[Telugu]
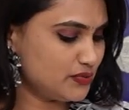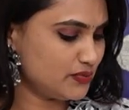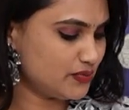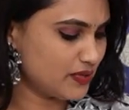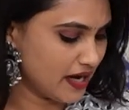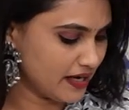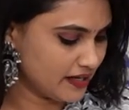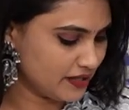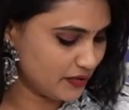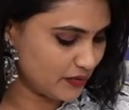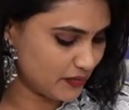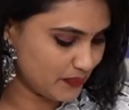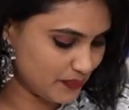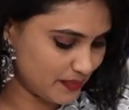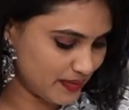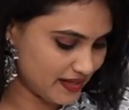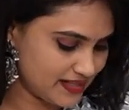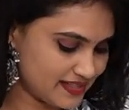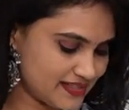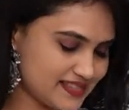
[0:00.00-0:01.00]
టూ నైంటీ
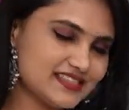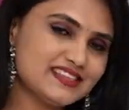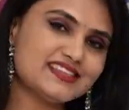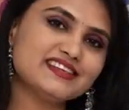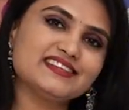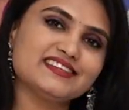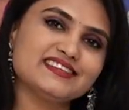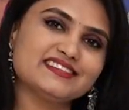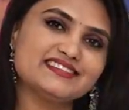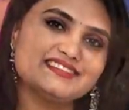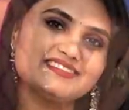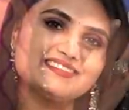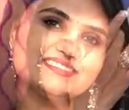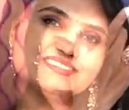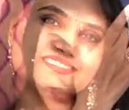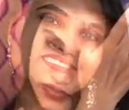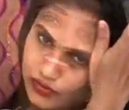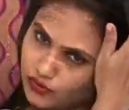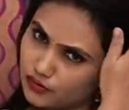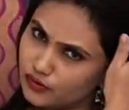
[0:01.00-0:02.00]
రూపీస్
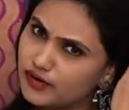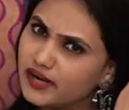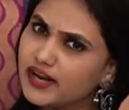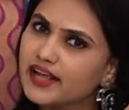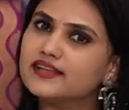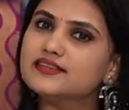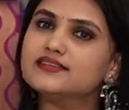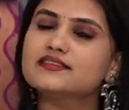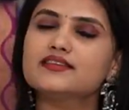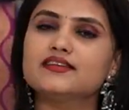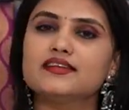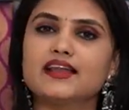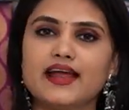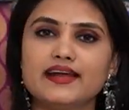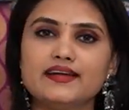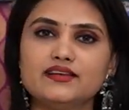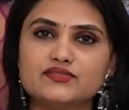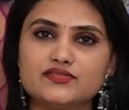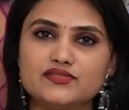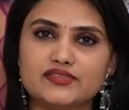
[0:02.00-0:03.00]
సో నెక్స్ట్
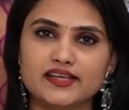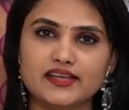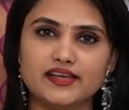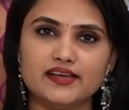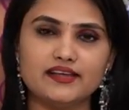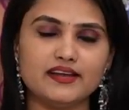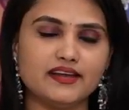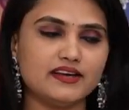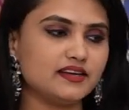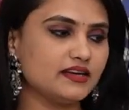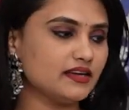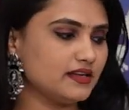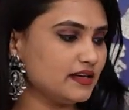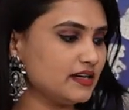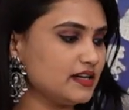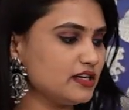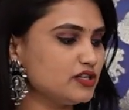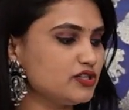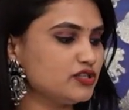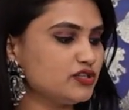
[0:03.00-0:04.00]
లైట్ సీ గ్రీన్
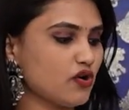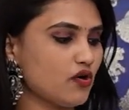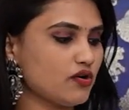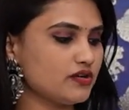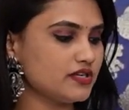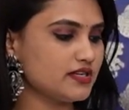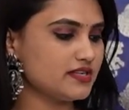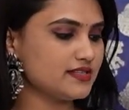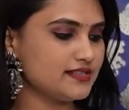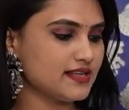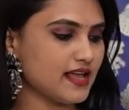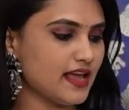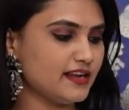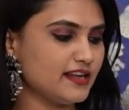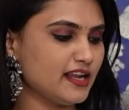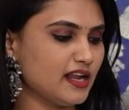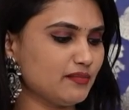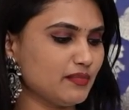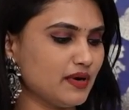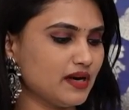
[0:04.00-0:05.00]
కలర్ జార్జెట్
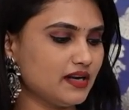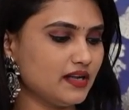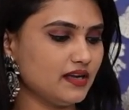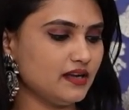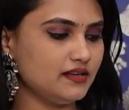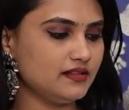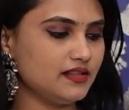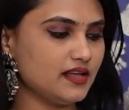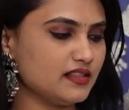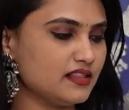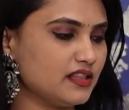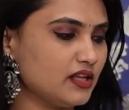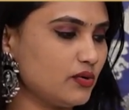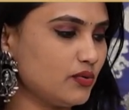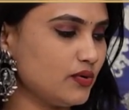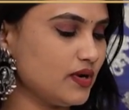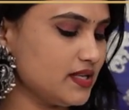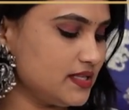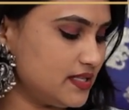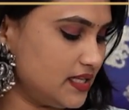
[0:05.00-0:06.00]
శారీ అనమాట ఇదంతా కూడా